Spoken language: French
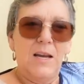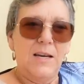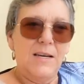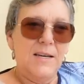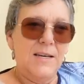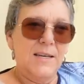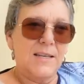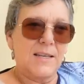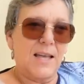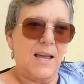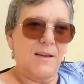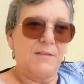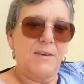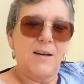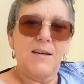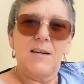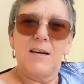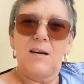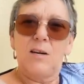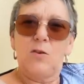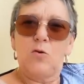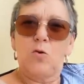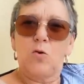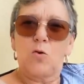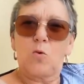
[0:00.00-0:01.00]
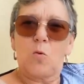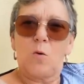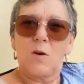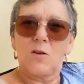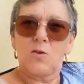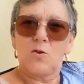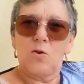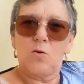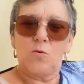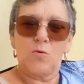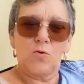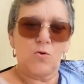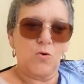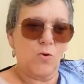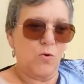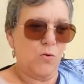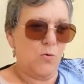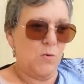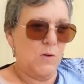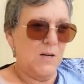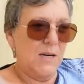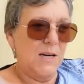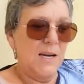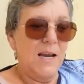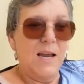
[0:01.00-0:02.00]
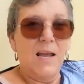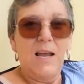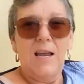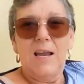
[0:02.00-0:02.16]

y travailler 2-3 heures aujourd'hui.